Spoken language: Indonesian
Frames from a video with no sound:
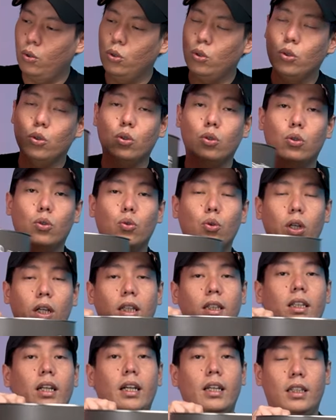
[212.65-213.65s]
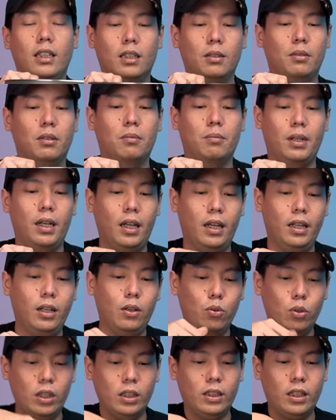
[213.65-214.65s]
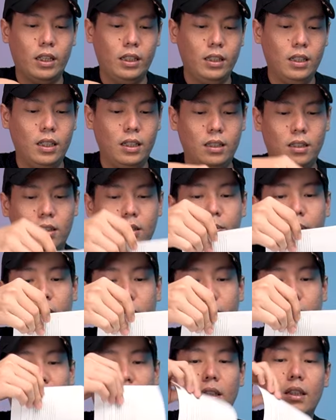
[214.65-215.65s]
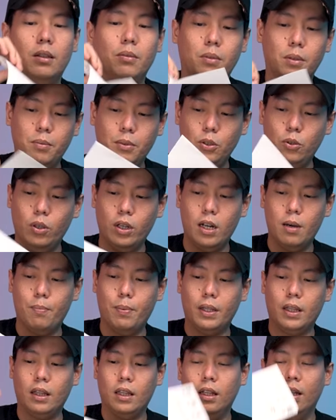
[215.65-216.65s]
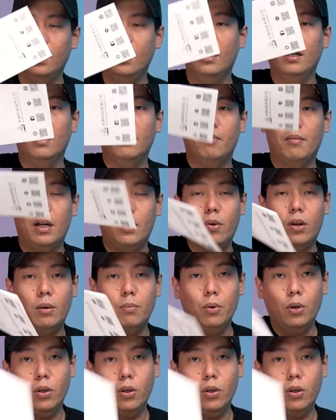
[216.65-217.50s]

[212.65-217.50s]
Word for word: untuk cooling tray-nya teman-teman ya ini cooling tray-nya seperti biasa teman-teman juga dapat manual